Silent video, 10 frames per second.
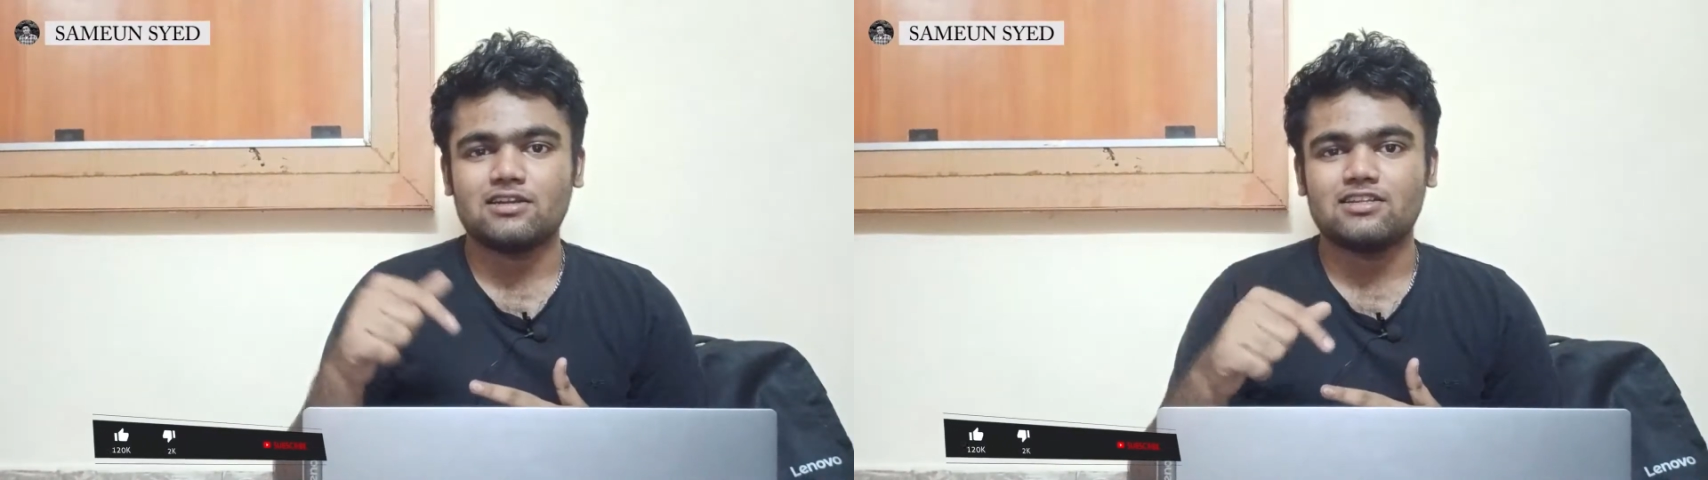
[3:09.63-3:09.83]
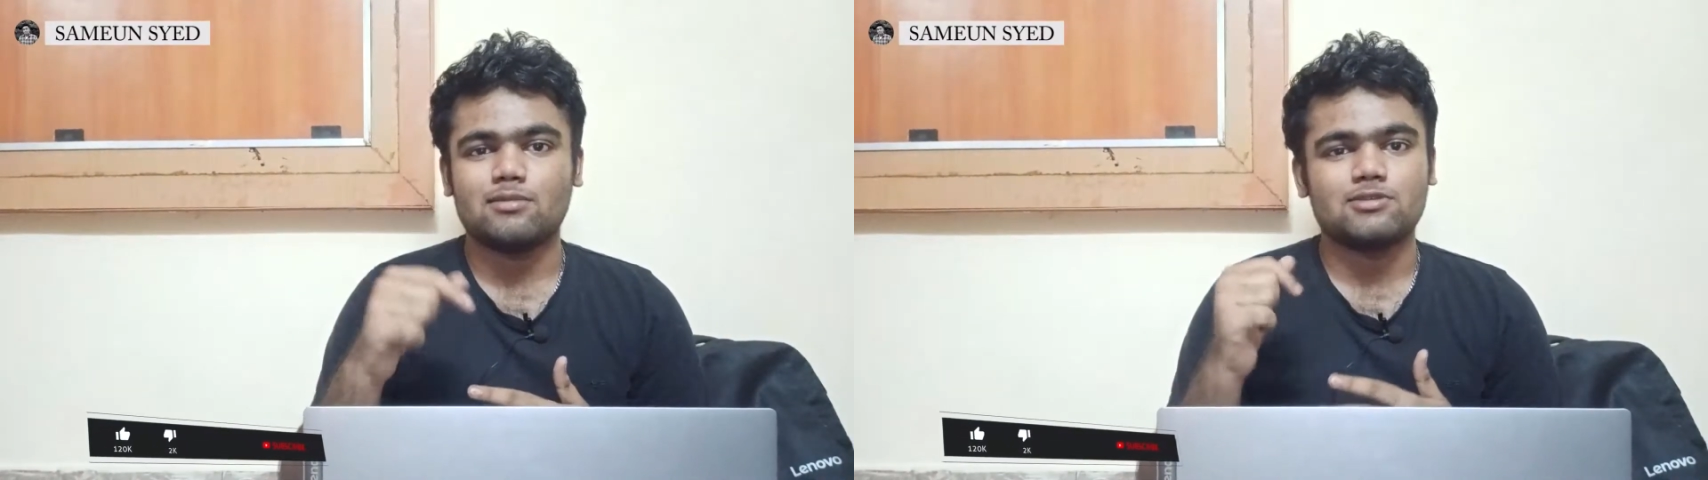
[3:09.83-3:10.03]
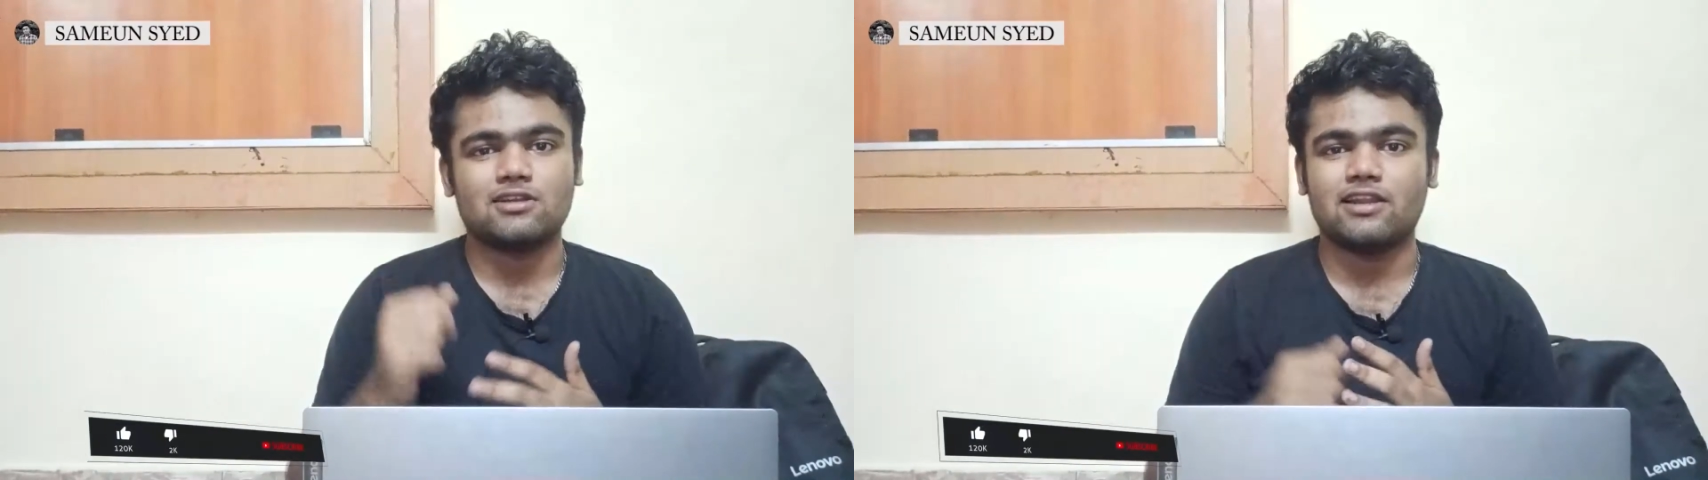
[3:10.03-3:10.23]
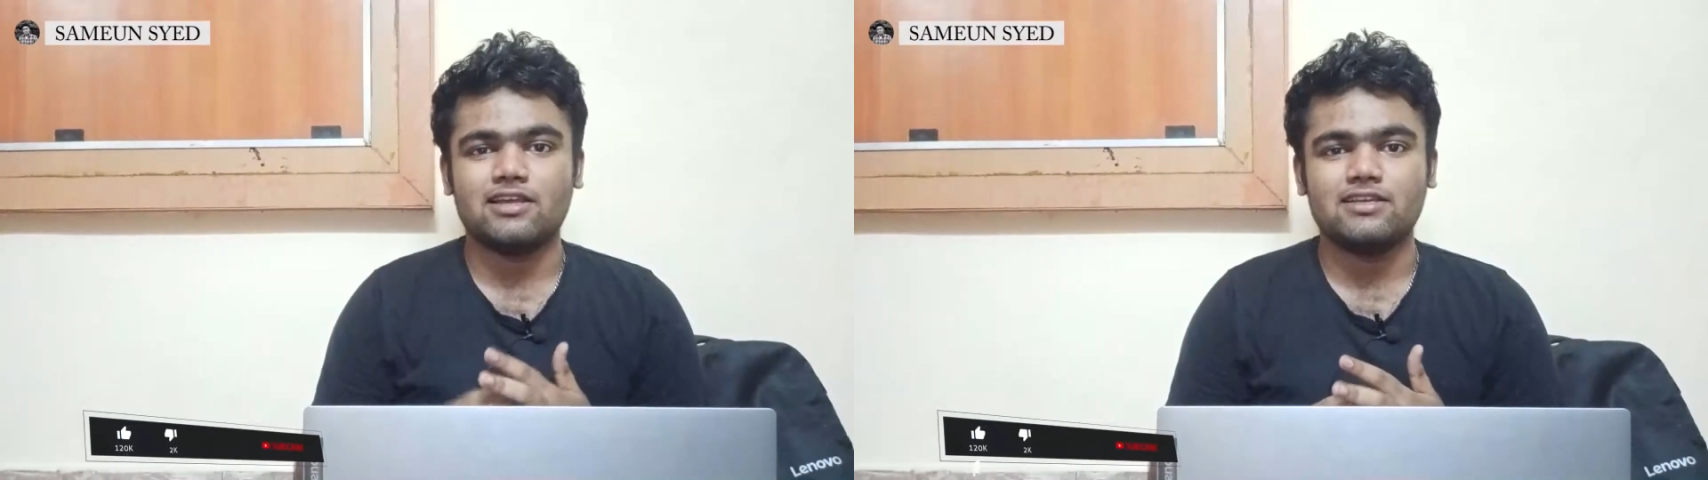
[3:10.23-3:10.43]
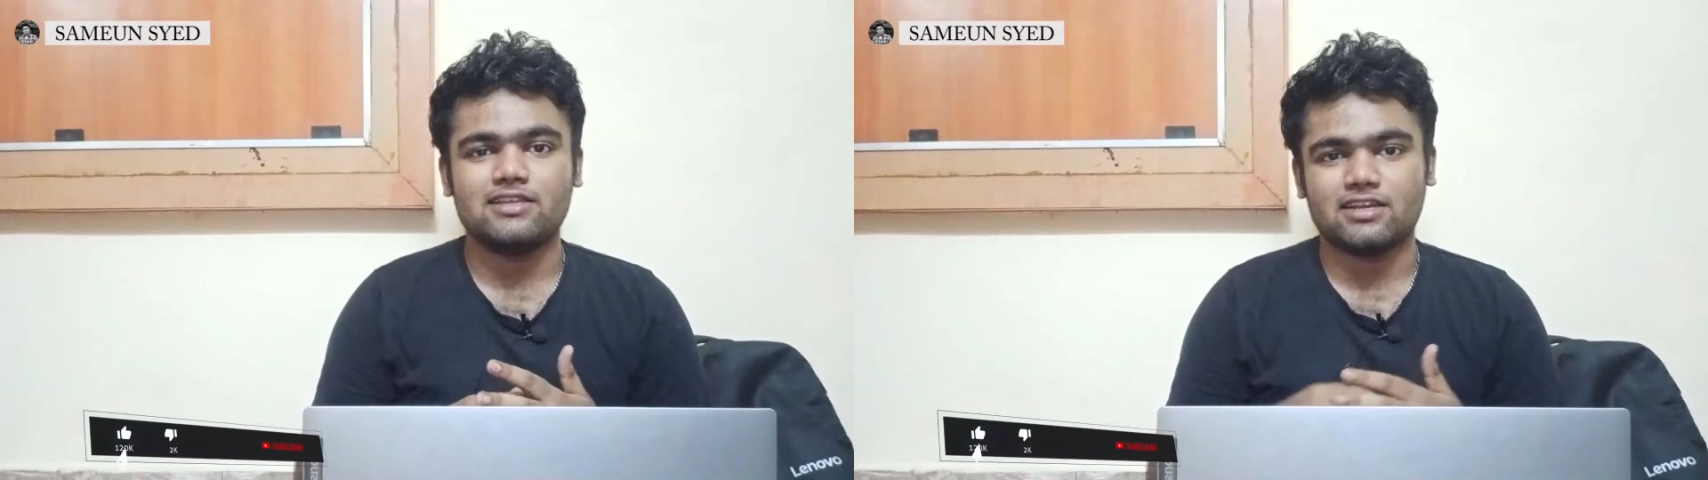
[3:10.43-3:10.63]
டிஸ்கிரிப்ஷனில்
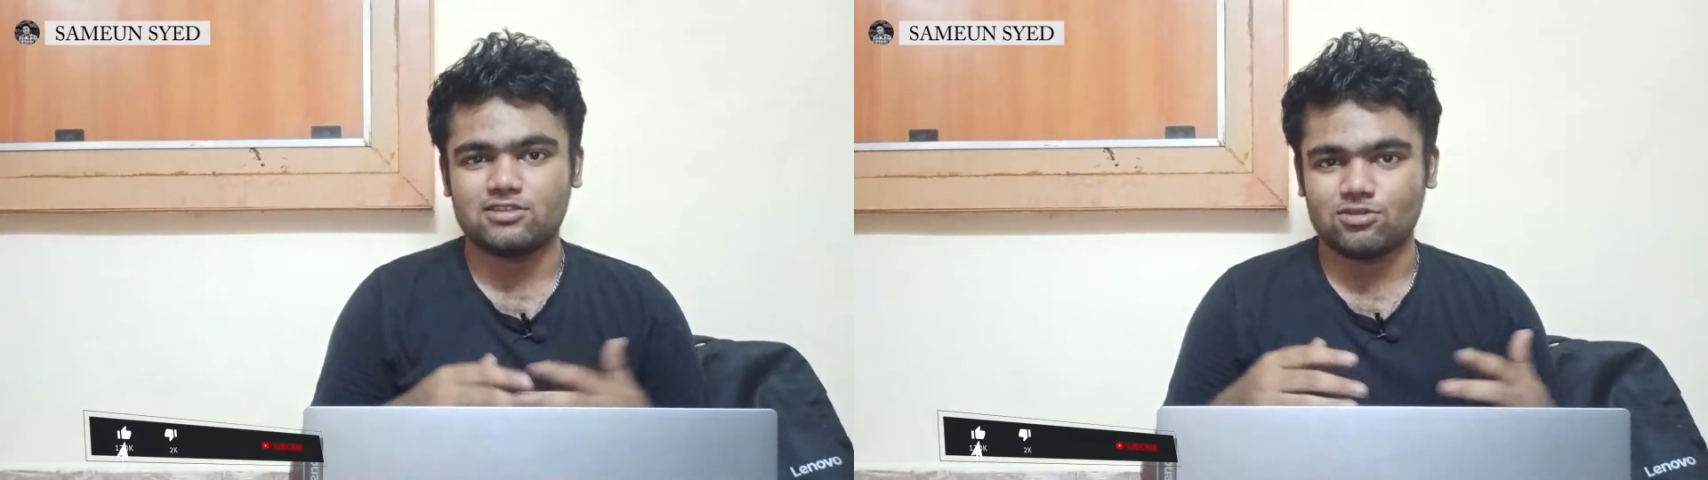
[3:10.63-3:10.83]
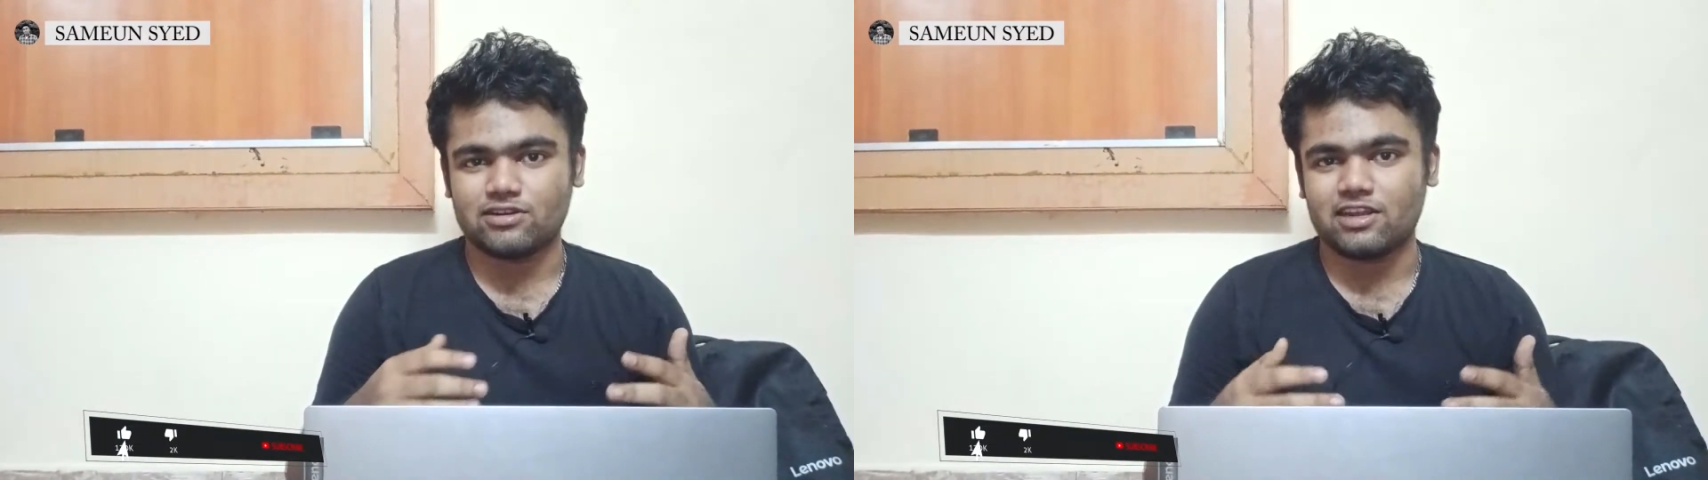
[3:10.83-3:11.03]
லிங்க் தரேன் ஸோ